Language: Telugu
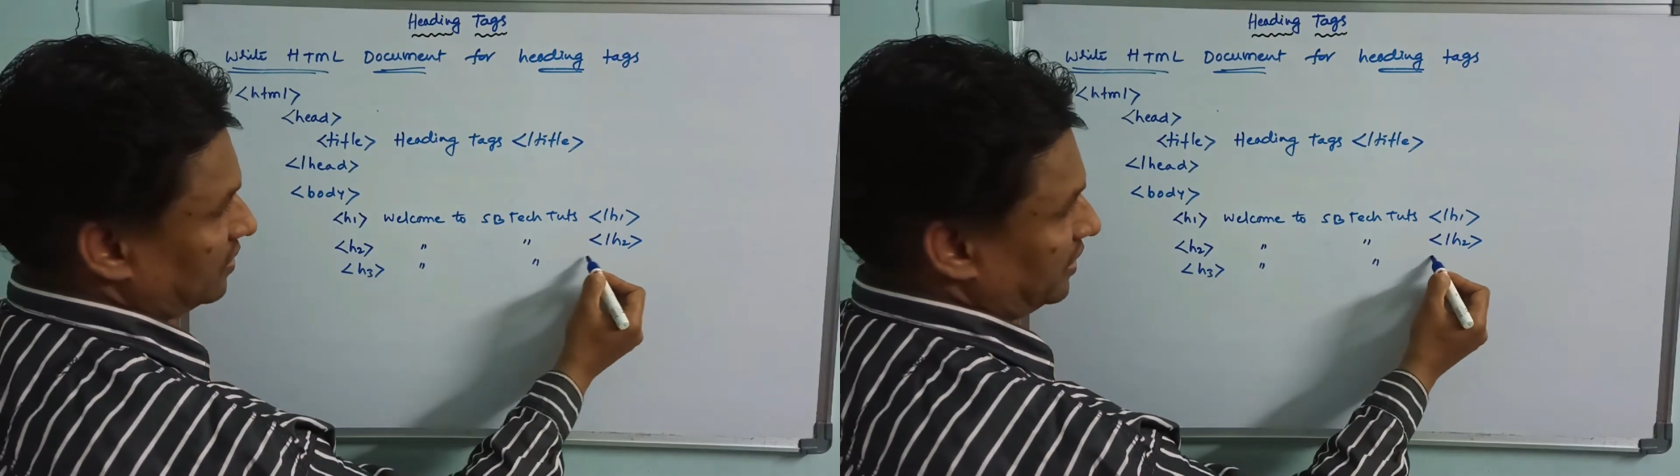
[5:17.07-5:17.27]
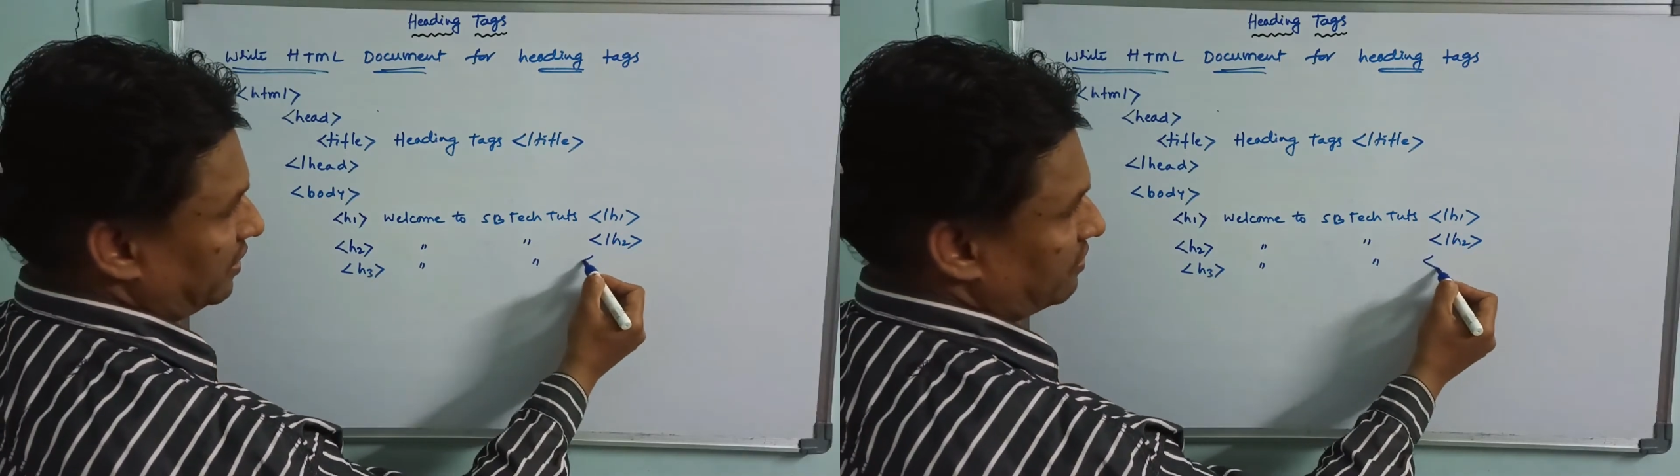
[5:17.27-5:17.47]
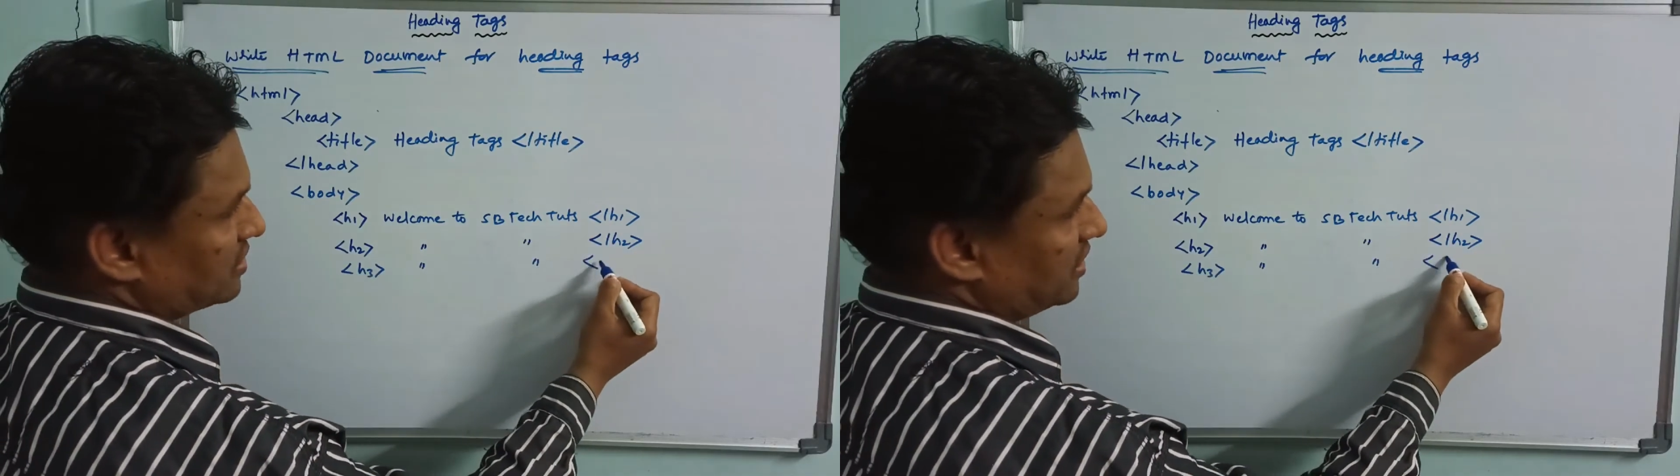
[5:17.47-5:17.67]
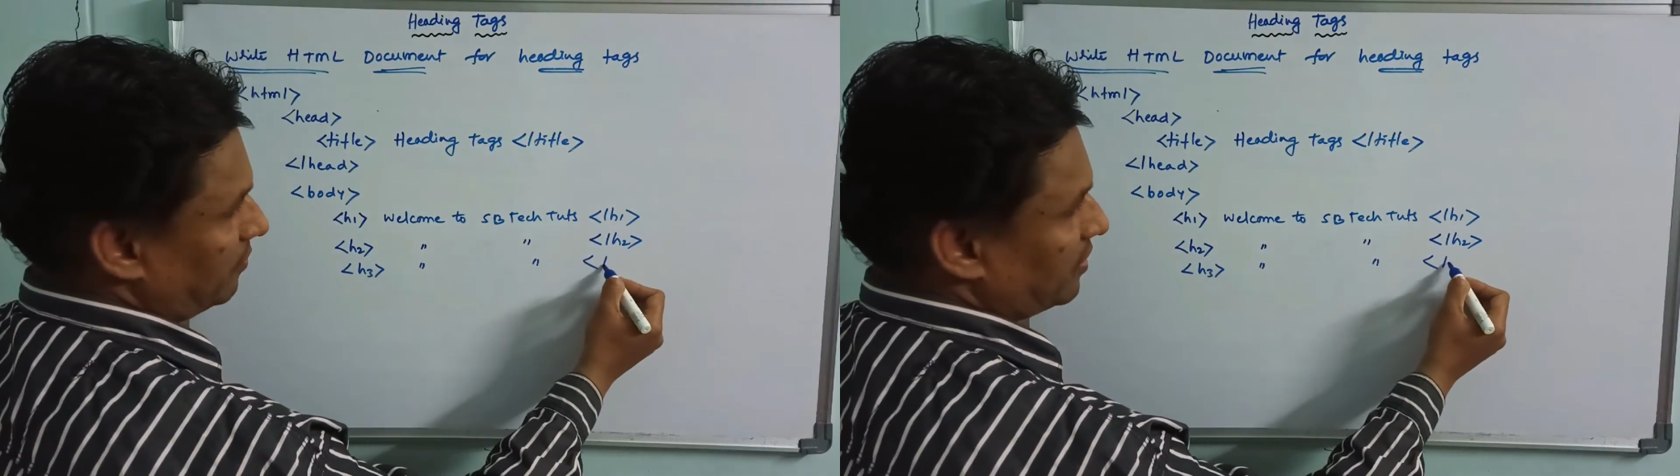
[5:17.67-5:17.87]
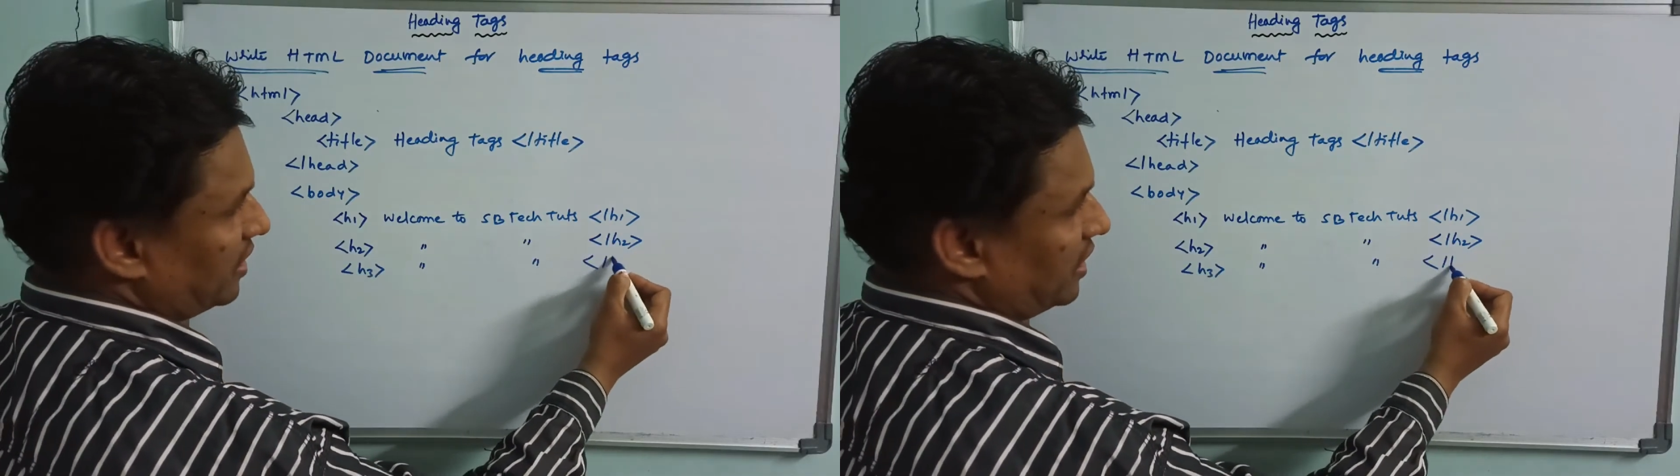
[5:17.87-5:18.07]
దీని కూడా
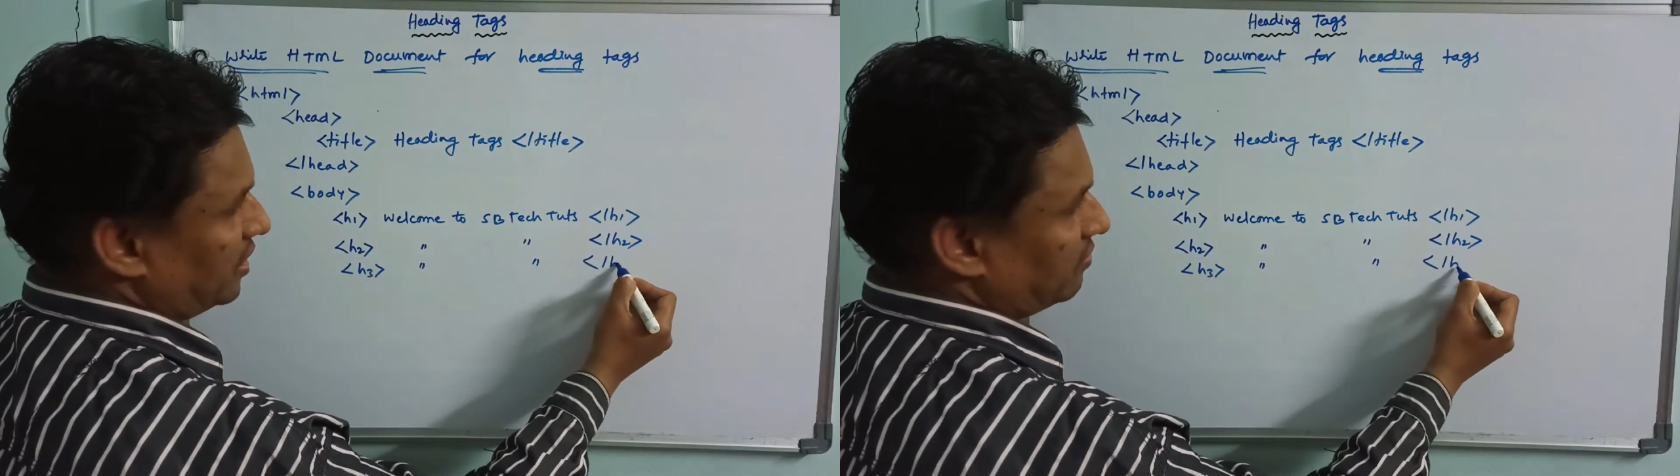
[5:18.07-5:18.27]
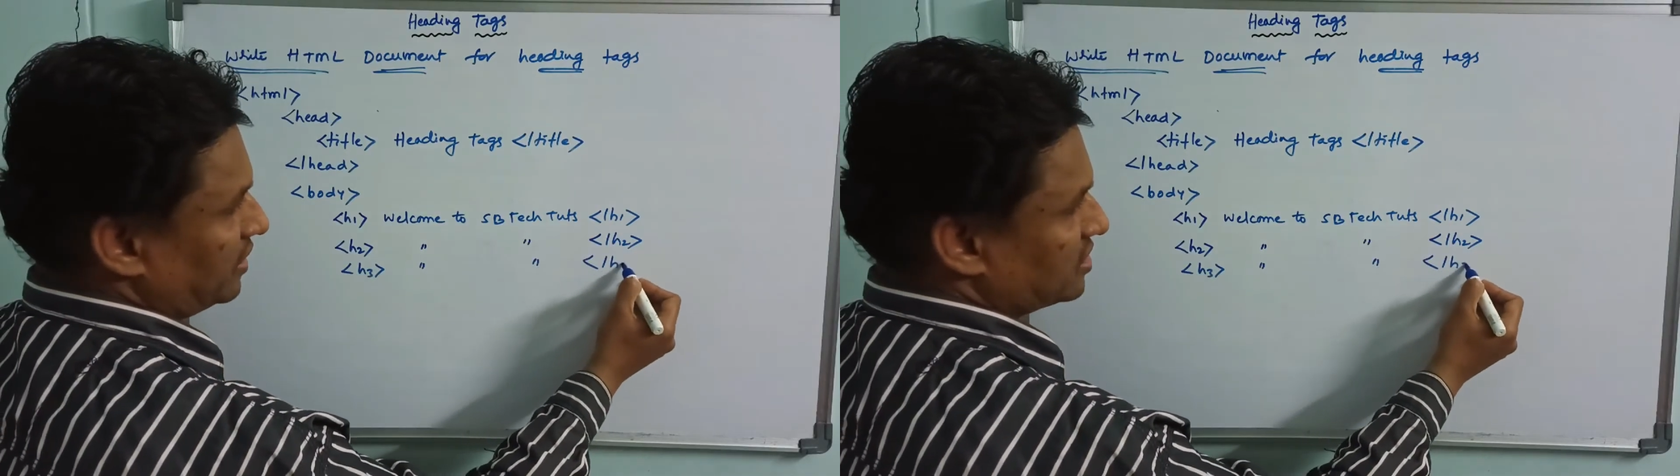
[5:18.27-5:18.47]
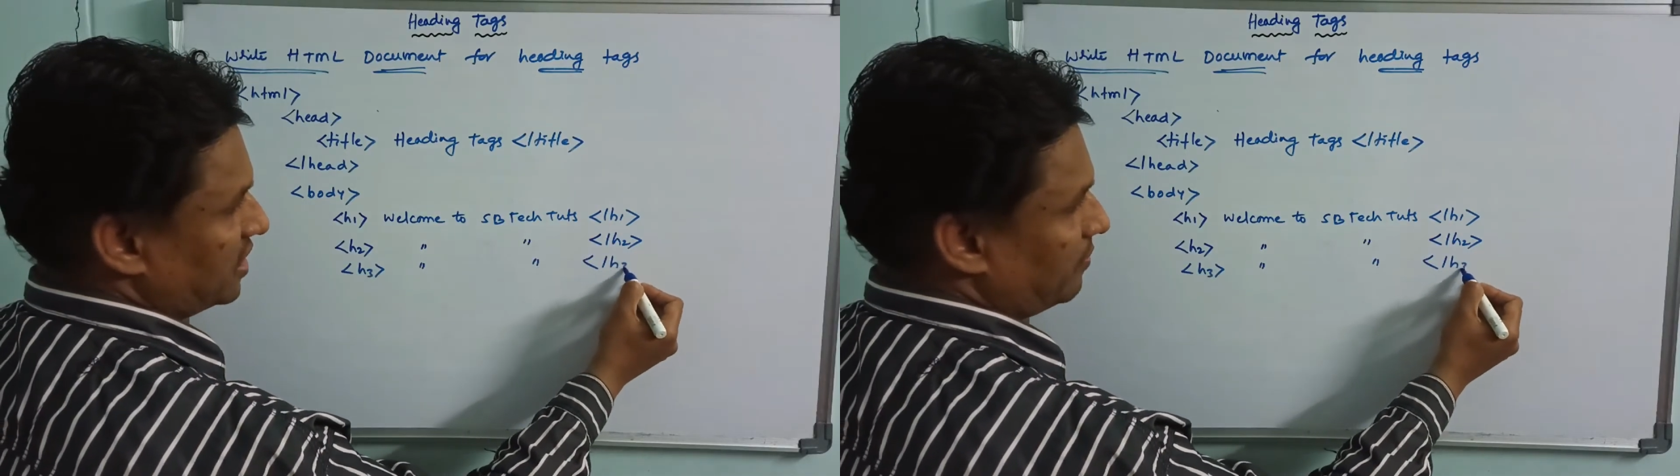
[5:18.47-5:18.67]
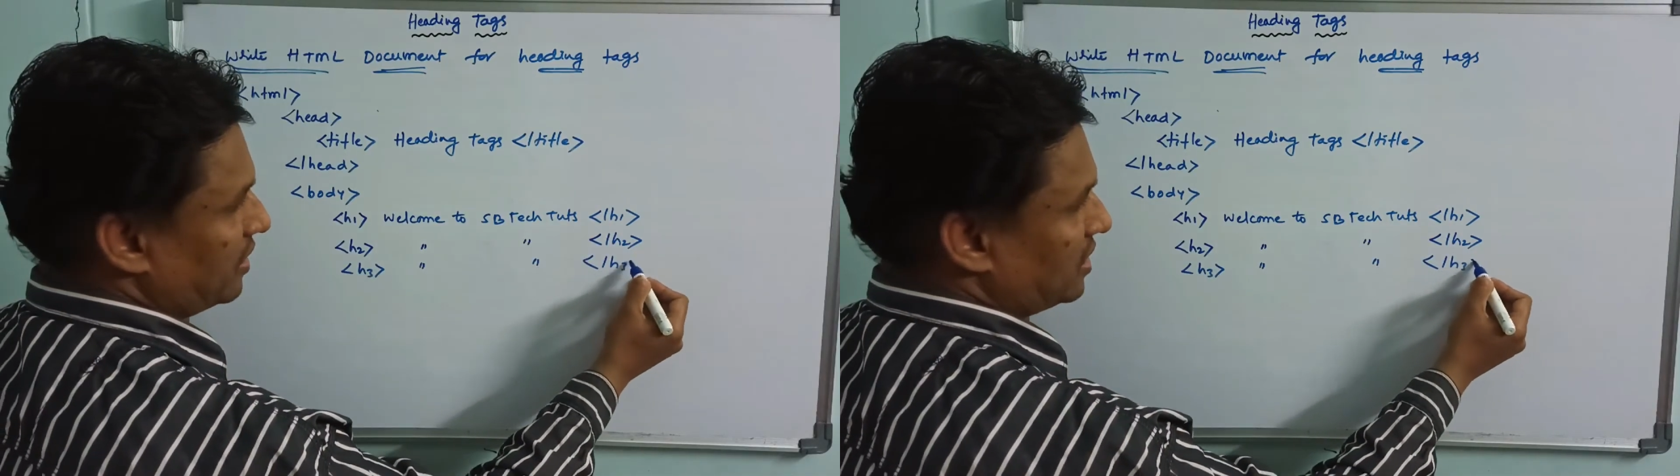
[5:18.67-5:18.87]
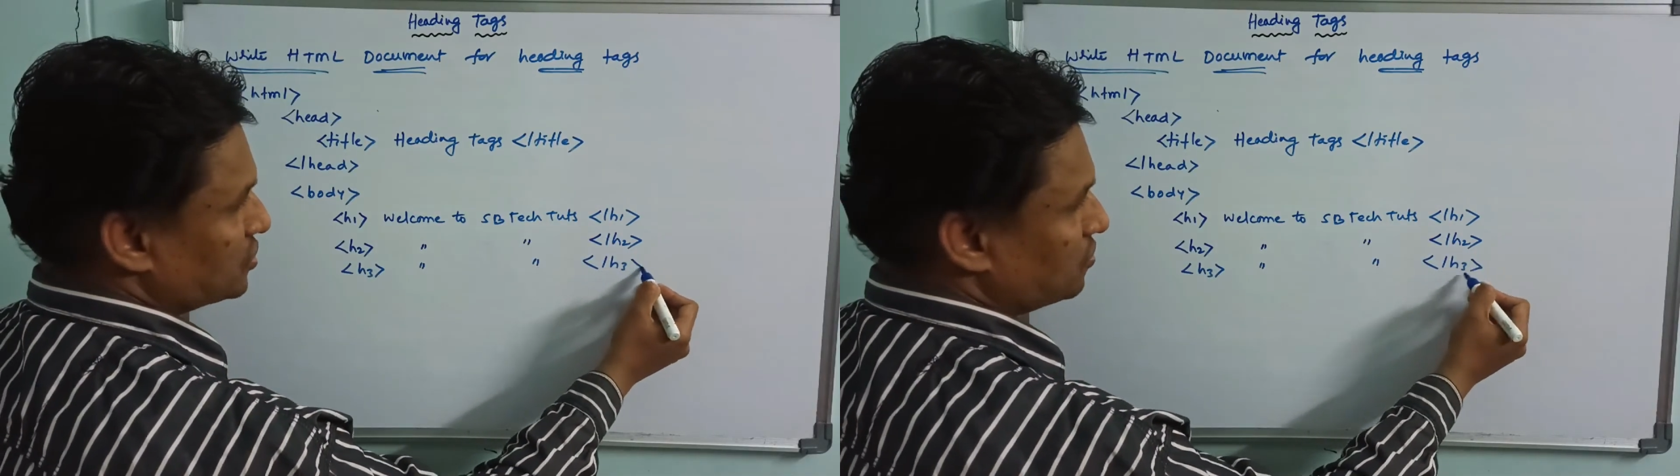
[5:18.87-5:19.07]
సేమ్ కంటెంట్ నేను సేమ్
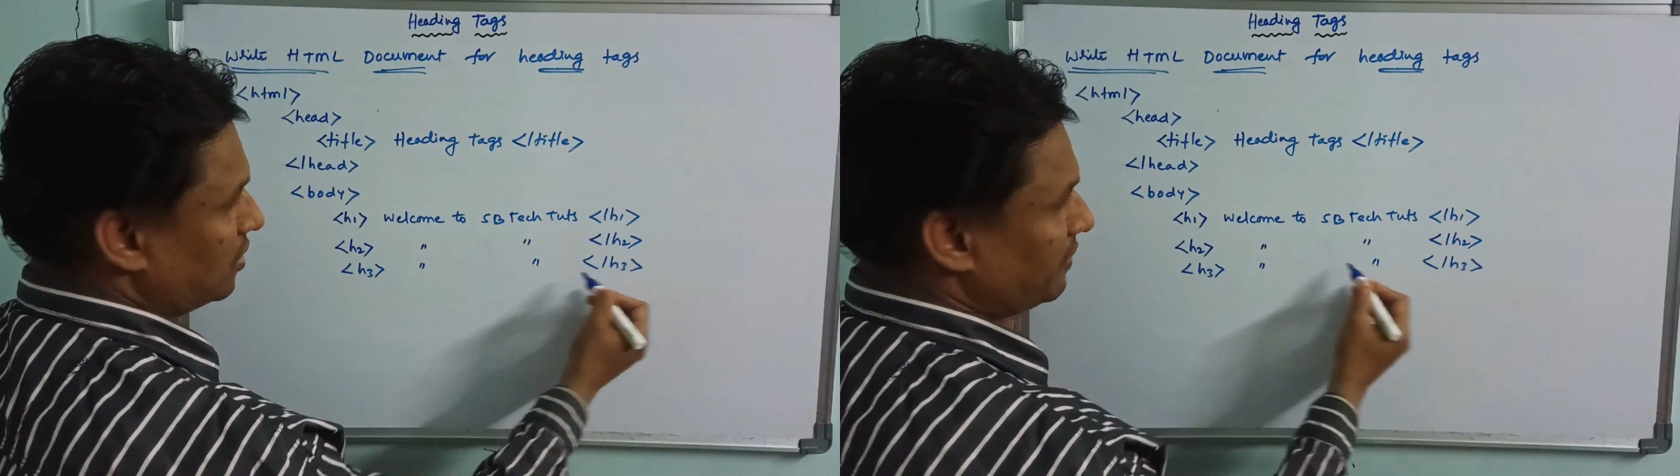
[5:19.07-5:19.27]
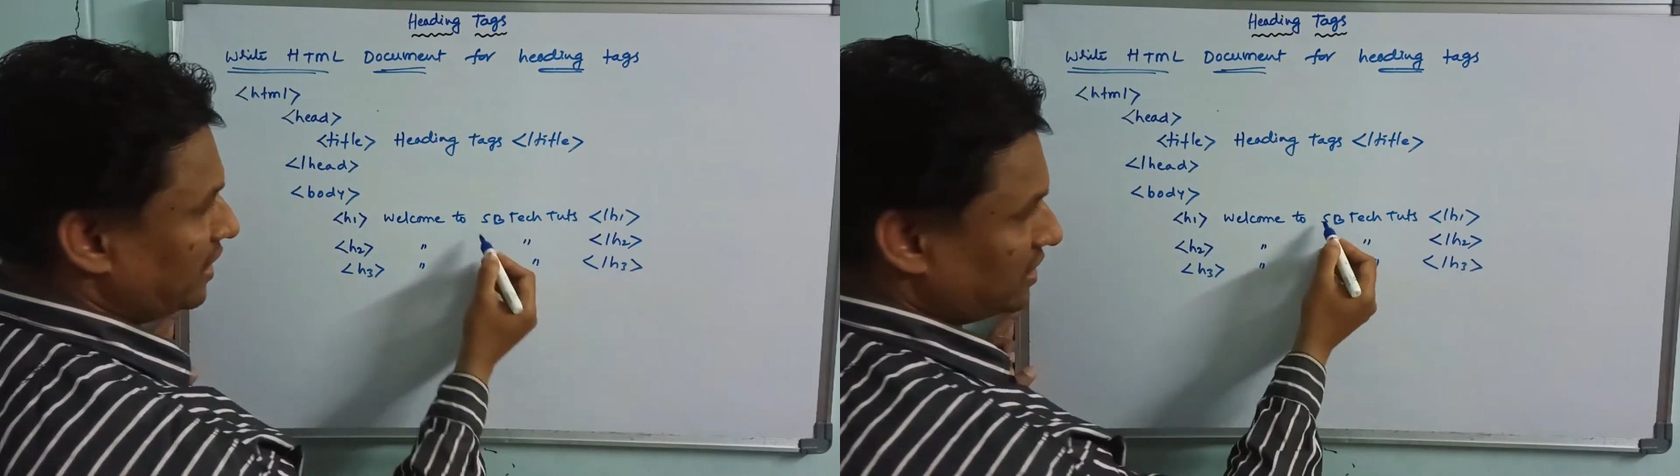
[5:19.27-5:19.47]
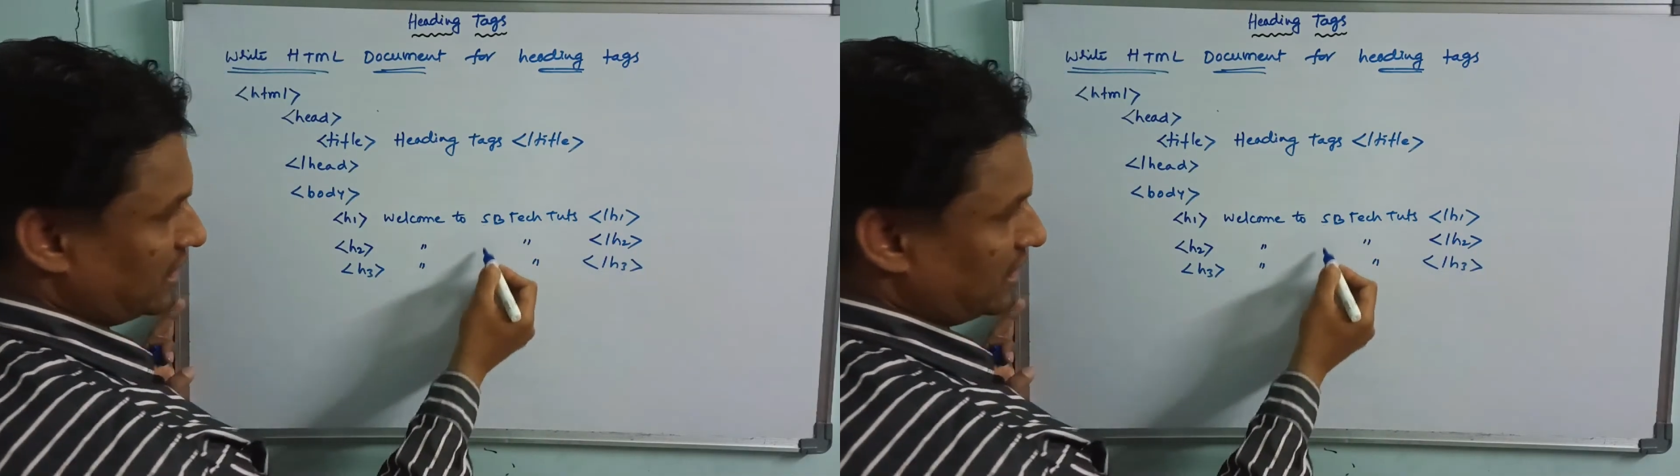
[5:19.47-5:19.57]
అని రాస్తున్నాను మీరైతే